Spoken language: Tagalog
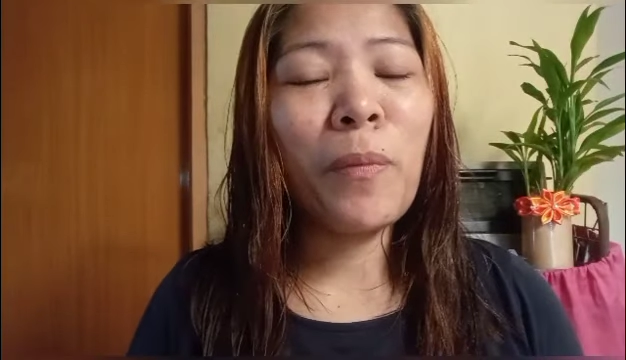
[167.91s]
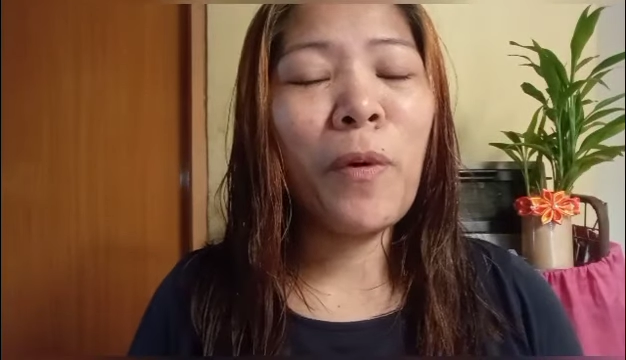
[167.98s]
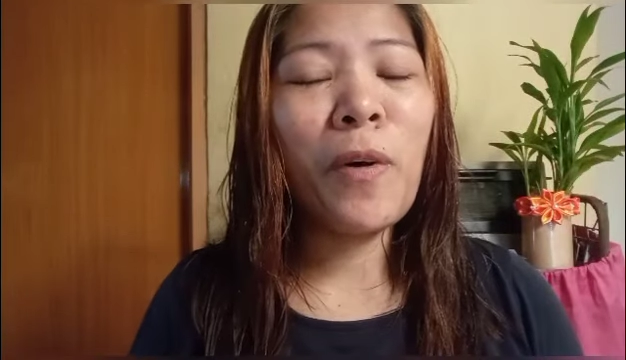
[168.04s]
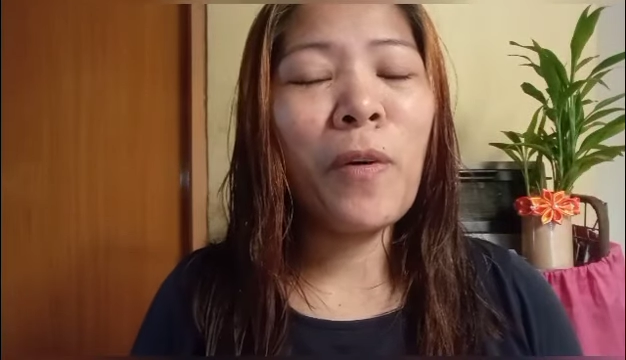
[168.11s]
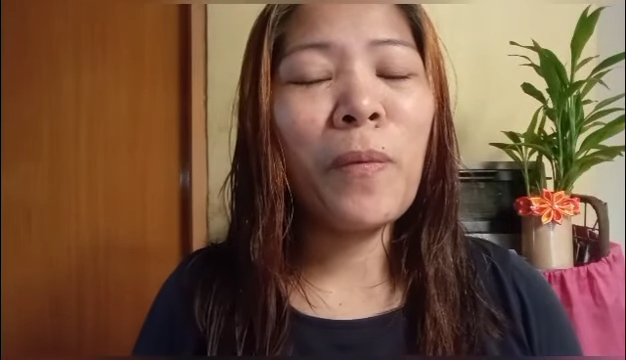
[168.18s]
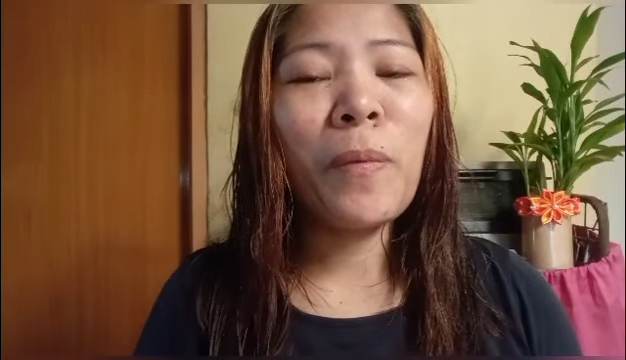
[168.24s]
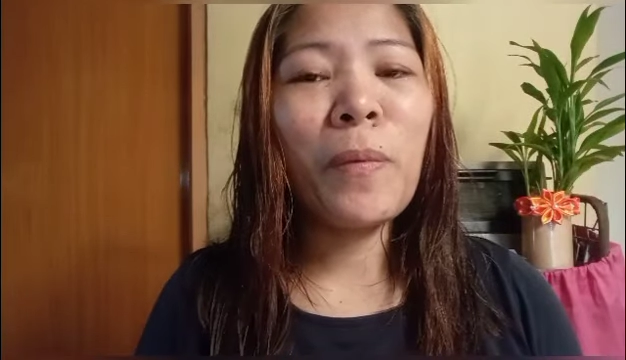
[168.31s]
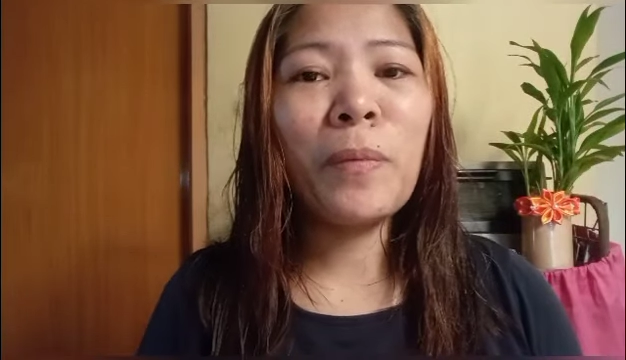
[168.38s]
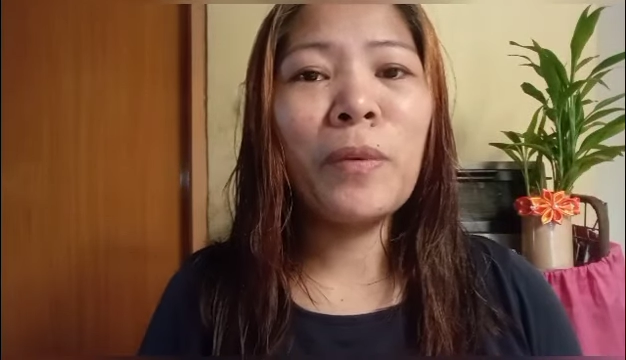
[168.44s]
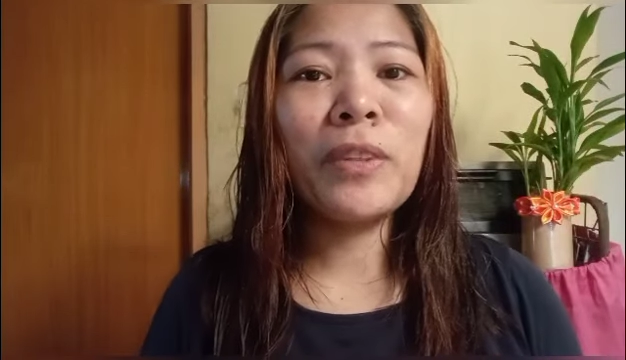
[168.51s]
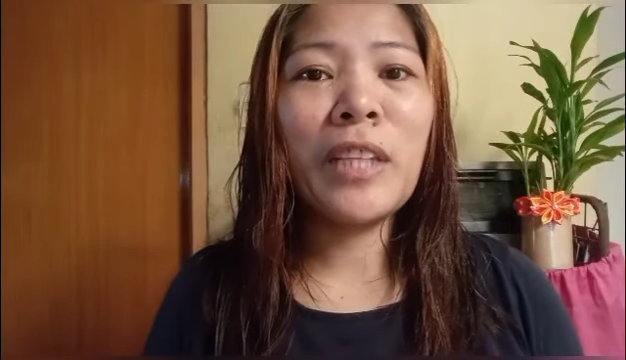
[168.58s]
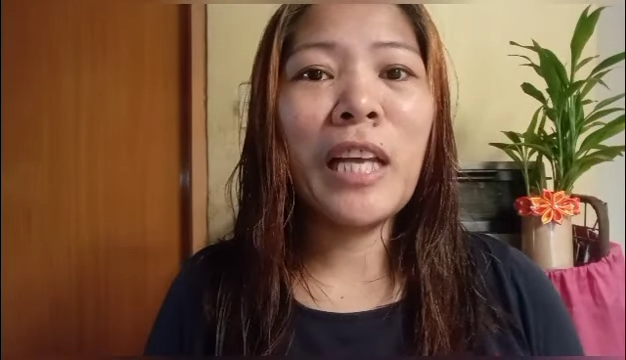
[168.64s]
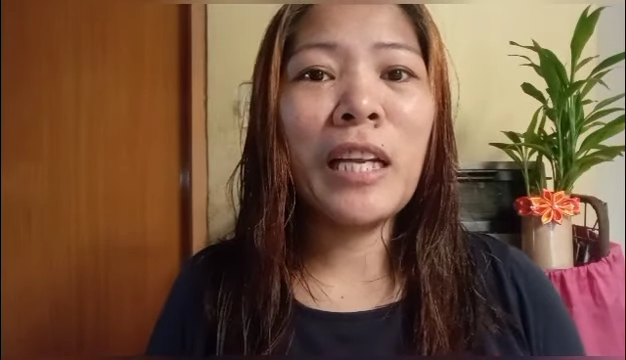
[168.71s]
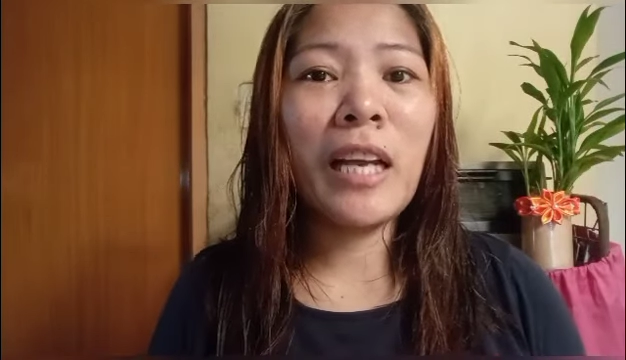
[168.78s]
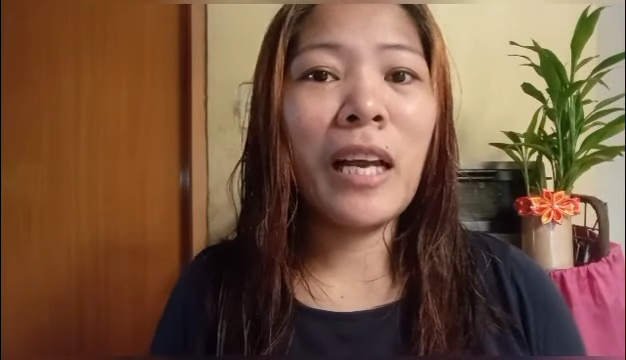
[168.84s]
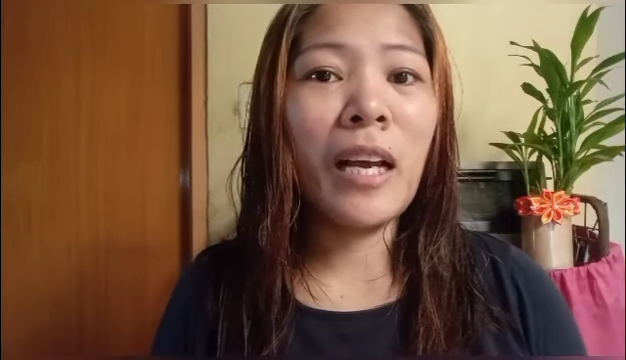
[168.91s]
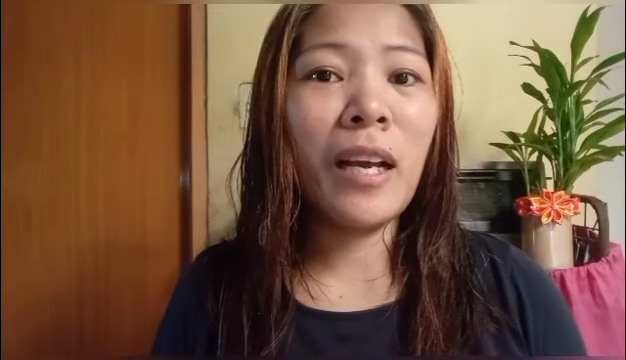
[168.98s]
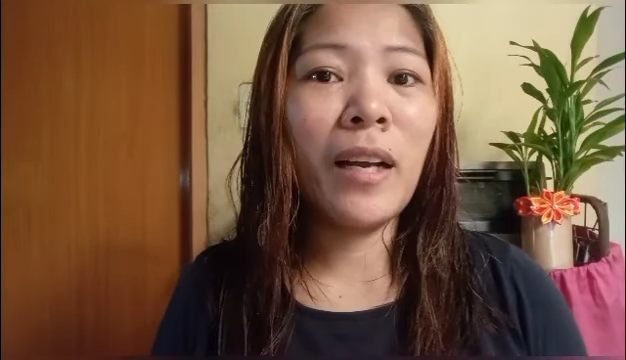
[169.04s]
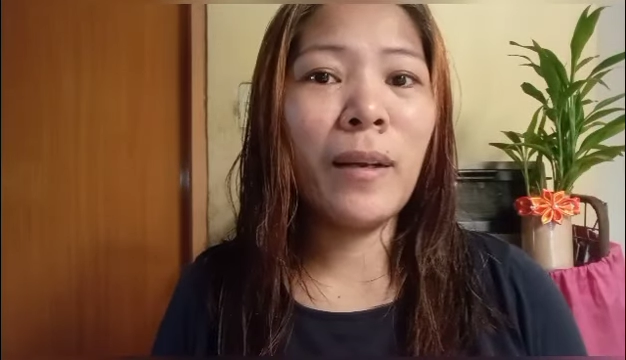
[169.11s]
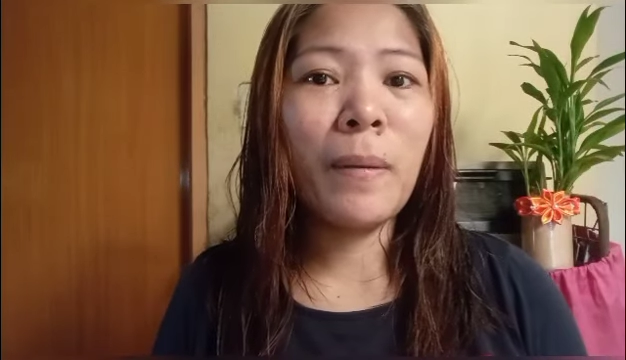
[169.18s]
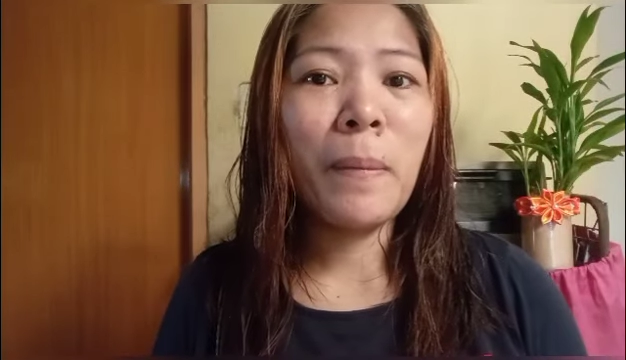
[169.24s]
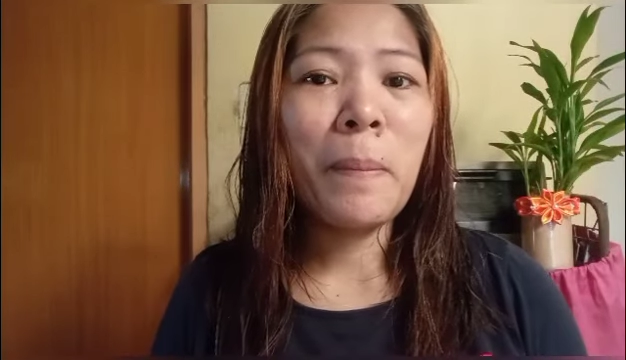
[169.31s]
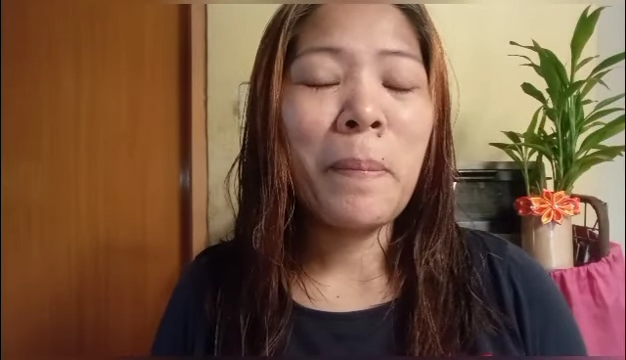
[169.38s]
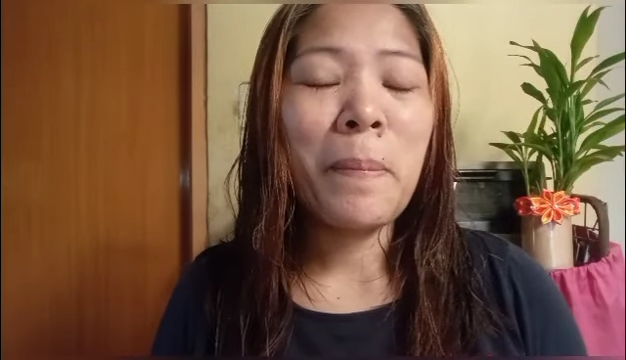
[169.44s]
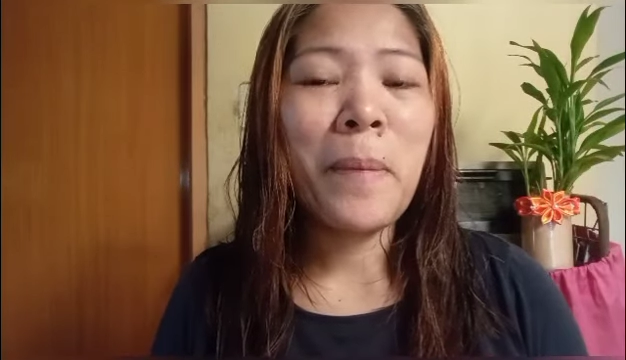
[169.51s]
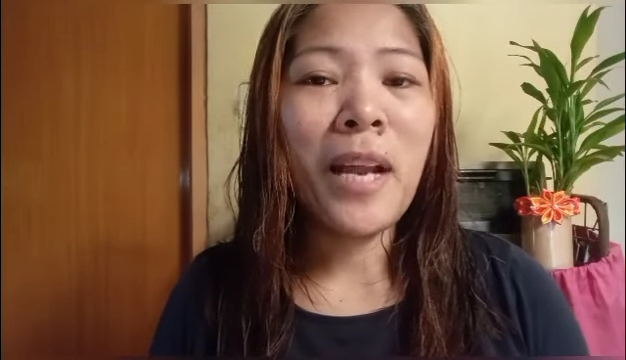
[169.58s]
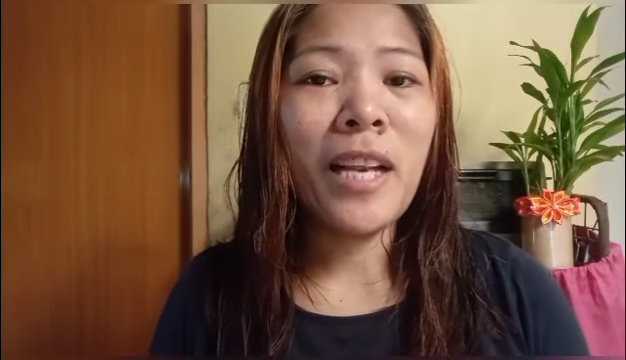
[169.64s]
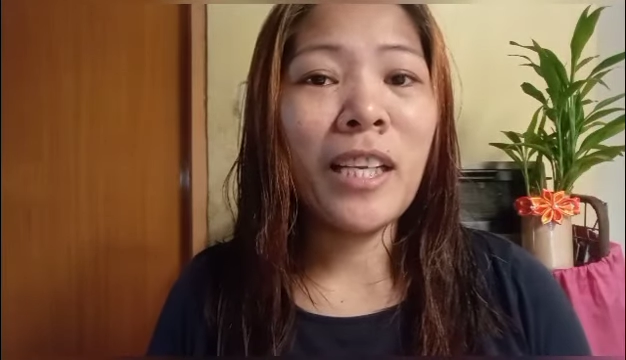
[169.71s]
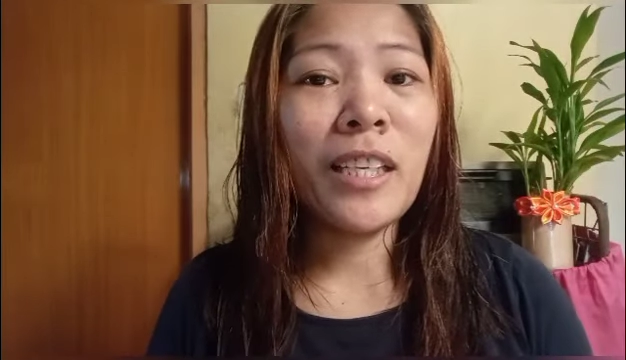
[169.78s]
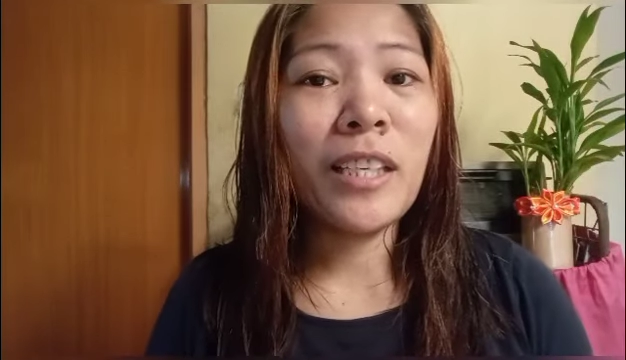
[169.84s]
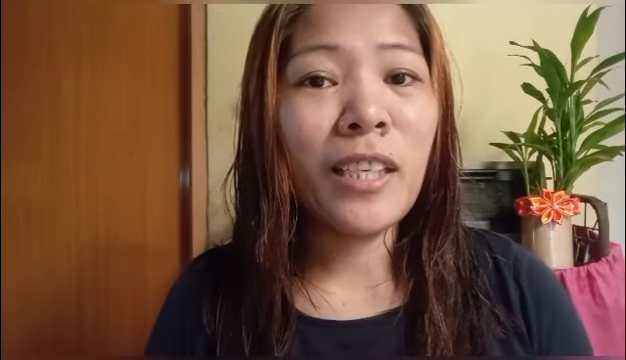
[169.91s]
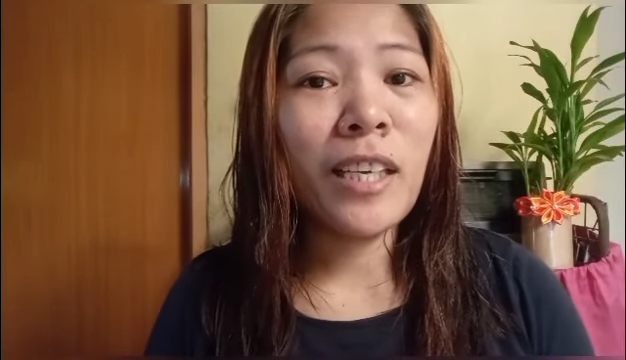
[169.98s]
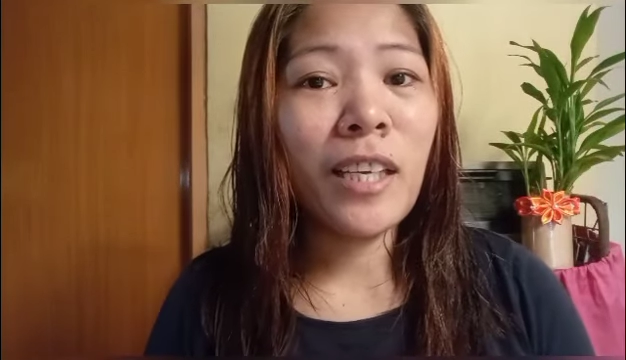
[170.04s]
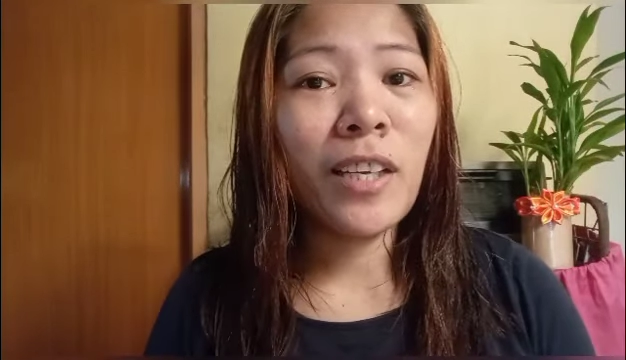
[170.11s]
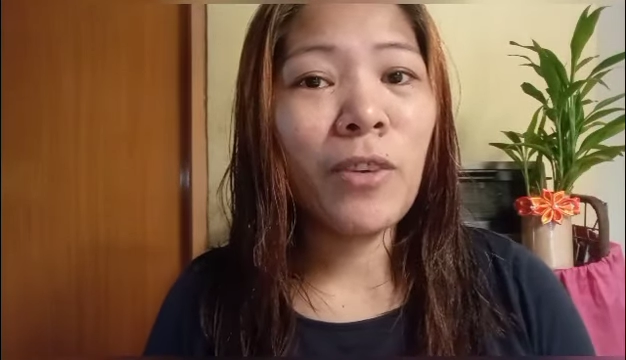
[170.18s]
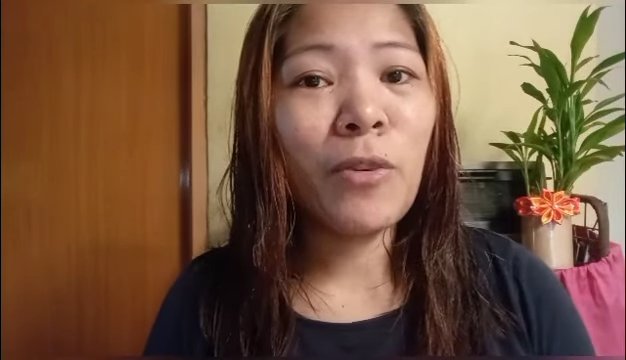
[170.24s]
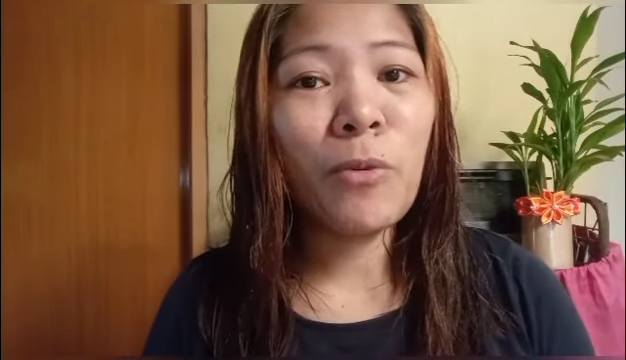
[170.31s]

po ako pumunta ng palingki.